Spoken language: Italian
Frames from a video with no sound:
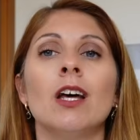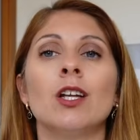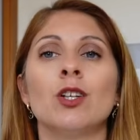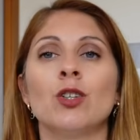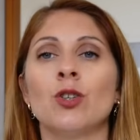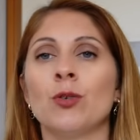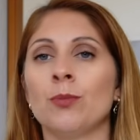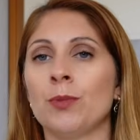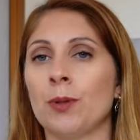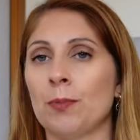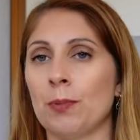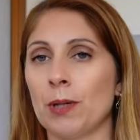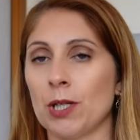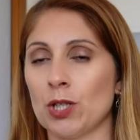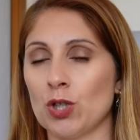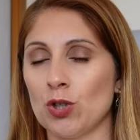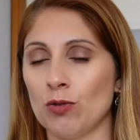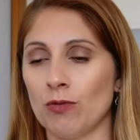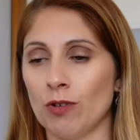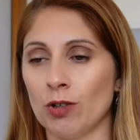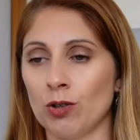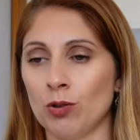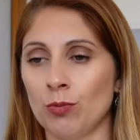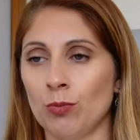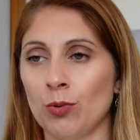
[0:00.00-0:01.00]
non mi
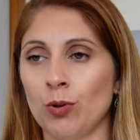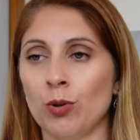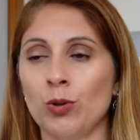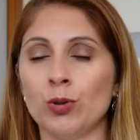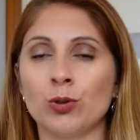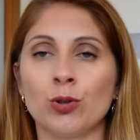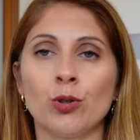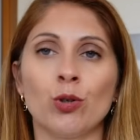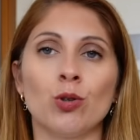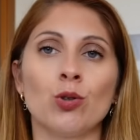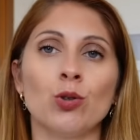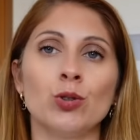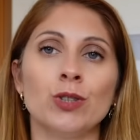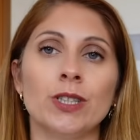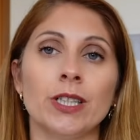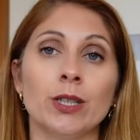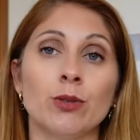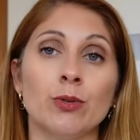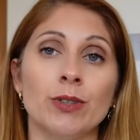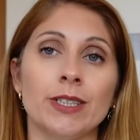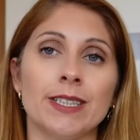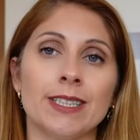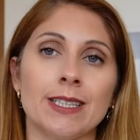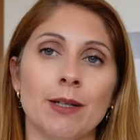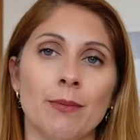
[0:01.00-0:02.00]
piacevano molto, così
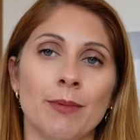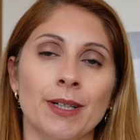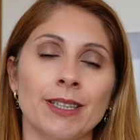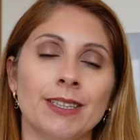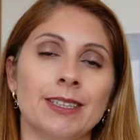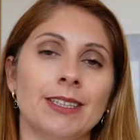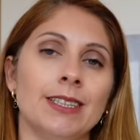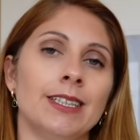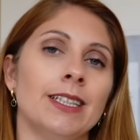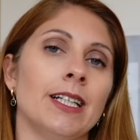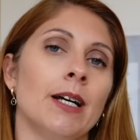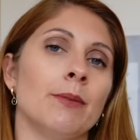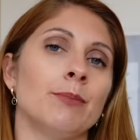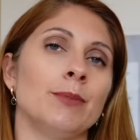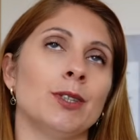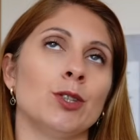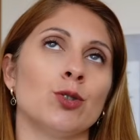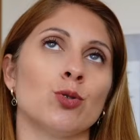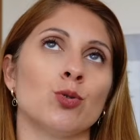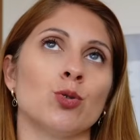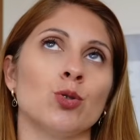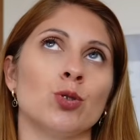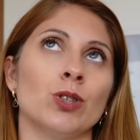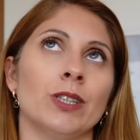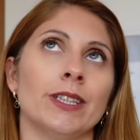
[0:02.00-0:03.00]
questa mattina mi
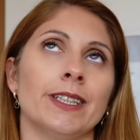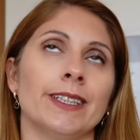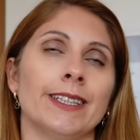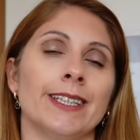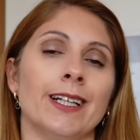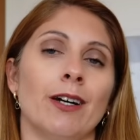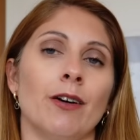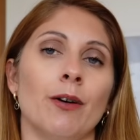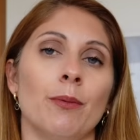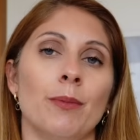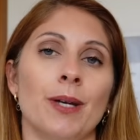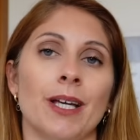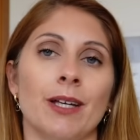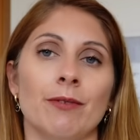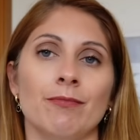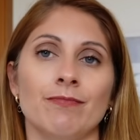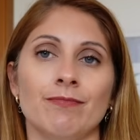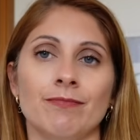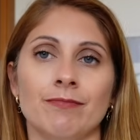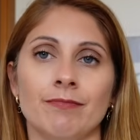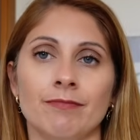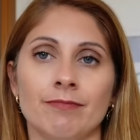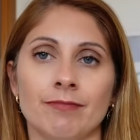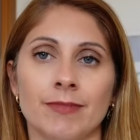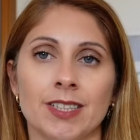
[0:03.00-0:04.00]
sono detta, vabbè,
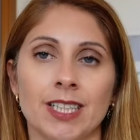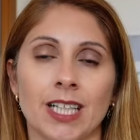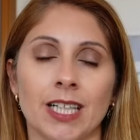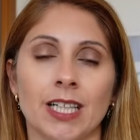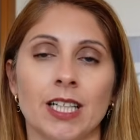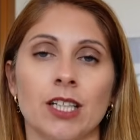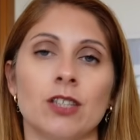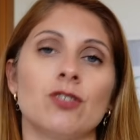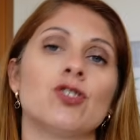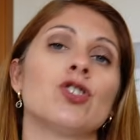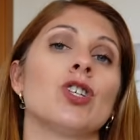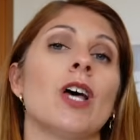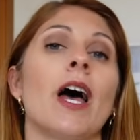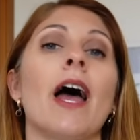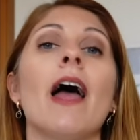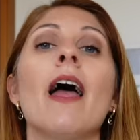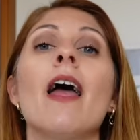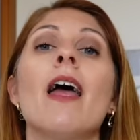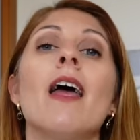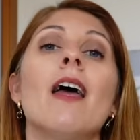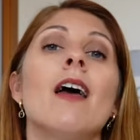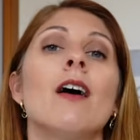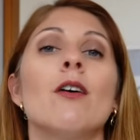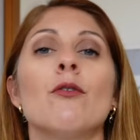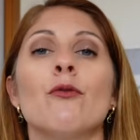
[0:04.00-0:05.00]
mm, sai che c'è,
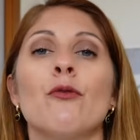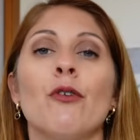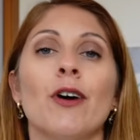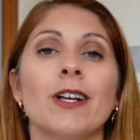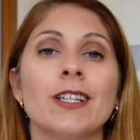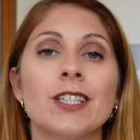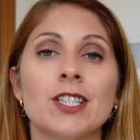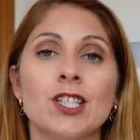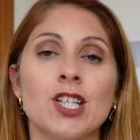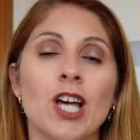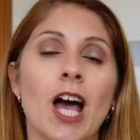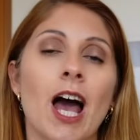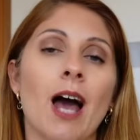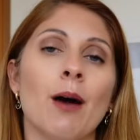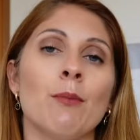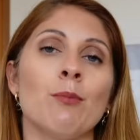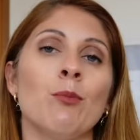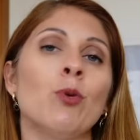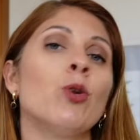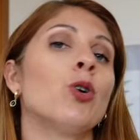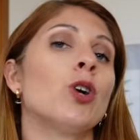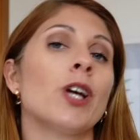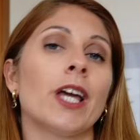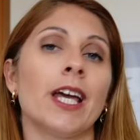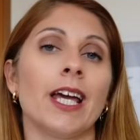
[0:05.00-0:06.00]

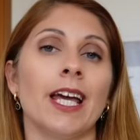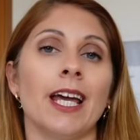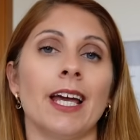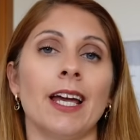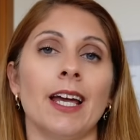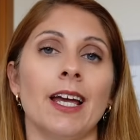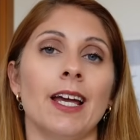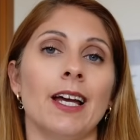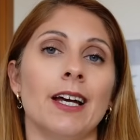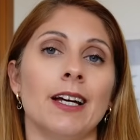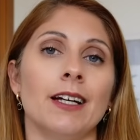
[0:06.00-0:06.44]
facciamo che...